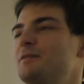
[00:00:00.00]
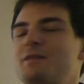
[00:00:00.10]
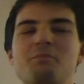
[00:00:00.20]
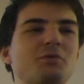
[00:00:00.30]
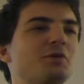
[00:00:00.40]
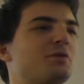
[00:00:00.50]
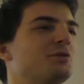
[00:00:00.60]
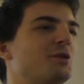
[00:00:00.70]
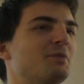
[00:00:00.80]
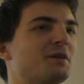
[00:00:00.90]
Вопрос
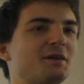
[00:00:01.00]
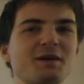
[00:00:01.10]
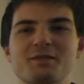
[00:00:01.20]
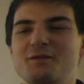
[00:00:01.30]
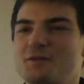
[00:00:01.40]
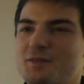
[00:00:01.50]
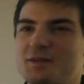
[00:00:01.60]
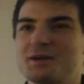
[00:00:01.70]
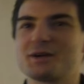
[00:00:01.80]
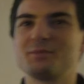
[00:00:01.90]
номер раз к
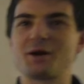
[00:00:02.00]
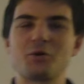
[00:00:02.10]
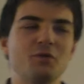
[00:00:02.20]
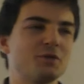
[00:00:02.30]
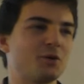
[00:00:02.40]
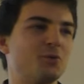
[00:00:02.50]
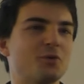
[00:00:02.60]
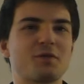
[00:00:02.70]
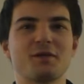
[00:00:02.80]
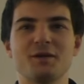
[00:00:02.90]
физтехам какого-то
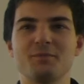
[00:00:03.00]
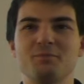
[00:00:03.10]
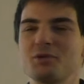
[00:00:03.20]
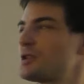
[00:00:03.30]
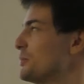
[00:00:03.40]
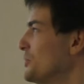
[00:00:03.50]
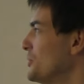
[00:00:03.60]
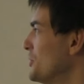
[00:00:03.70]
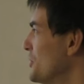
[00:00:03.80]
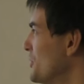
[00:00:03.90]
курса.
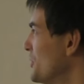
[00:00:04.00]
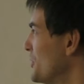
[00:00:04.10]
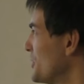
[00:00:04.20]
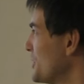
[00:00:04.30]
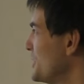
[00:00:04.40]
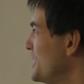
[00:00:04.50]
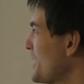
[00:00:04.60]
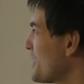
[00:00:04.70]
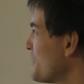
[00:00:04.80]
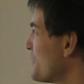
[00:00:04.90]
Почему
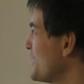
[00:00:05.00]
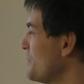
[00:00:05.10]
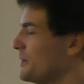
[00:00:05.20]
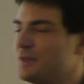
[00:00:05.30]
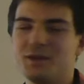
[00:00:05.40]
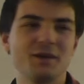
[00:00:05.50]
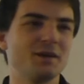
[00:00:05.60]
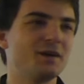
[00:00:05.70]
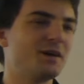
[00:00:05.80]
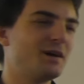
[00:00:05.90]
10 в степени